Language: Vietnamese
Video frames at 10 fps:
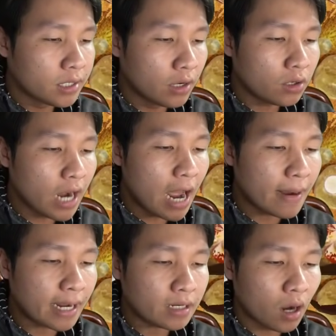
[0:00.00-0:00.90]
nhìn nó ghê các
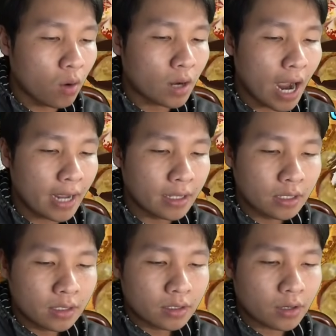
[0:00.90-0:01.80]
bạn ok
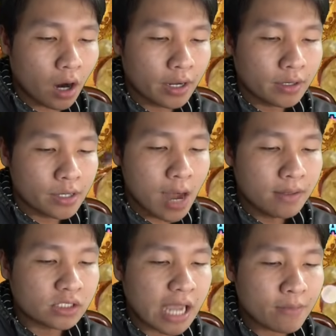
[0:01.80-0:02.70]
rồi để
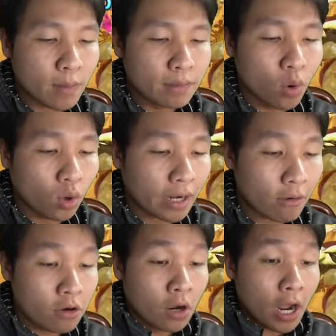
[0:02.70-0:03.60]
mình xem coi mình mua con nào
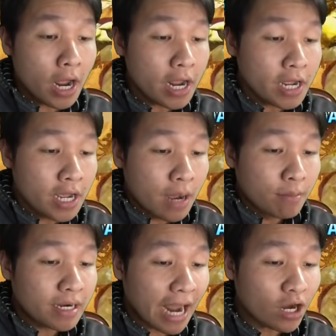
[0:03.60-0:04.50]
ý
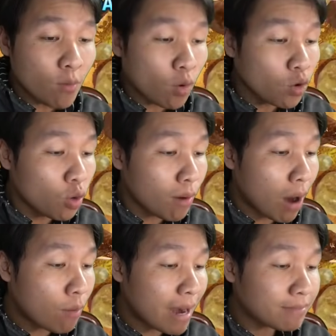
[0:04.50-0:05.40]
mình thấy có một con cua màu
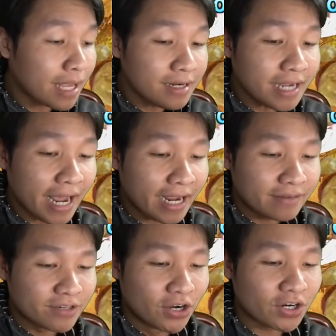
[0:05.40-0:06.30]
hồng nam tính kìa
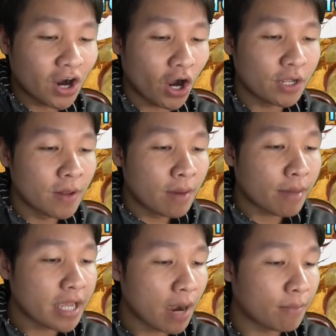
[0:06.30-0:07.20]
được rồi
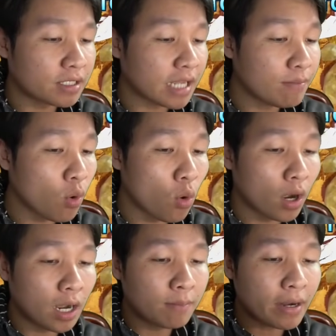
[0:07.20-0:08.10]
bây giờ mình sẽ
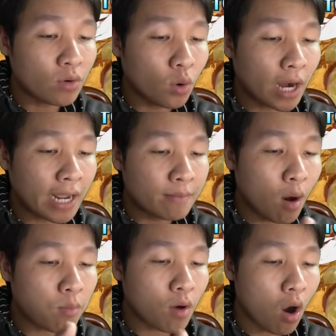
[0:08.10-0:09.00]
mua mấy con cua này
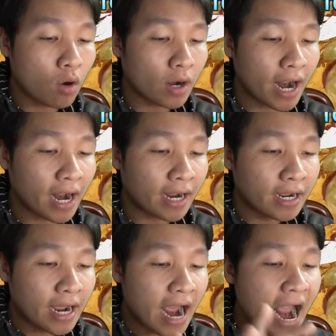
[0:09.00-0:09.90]
một con nè
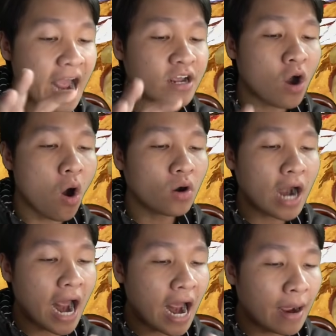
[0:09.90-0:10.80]
hai con
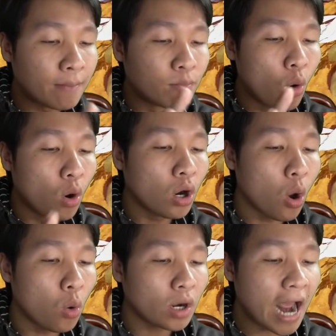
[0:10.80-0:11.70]
nè mua
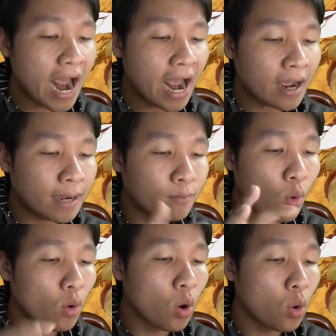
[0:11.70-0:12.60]
luôn nè
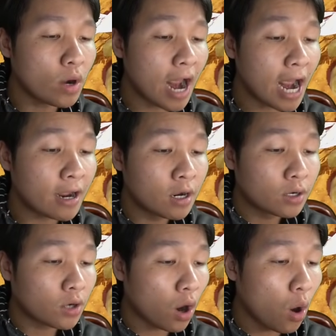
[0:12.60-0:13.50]
mua luôn nè
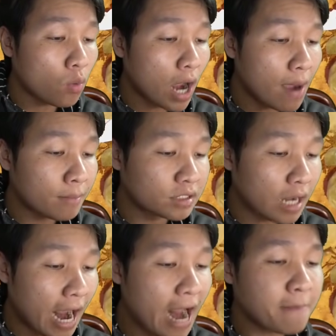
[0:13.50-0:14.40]
rồi ok mình
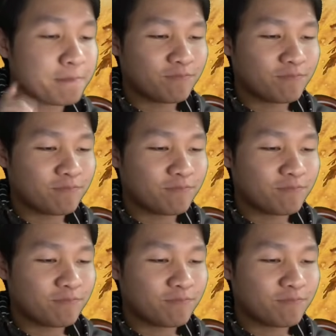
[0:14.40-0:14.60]
à,